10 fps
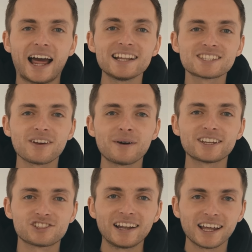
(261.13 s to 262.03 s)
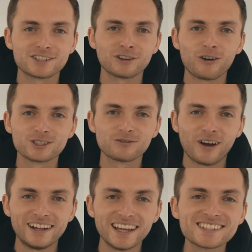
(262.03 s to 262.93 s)
weil ein, zwei Mal die Standheizung
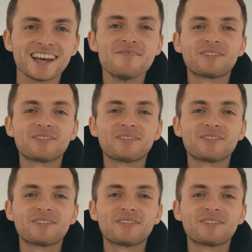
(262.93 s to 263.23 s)
ausgefallen ist.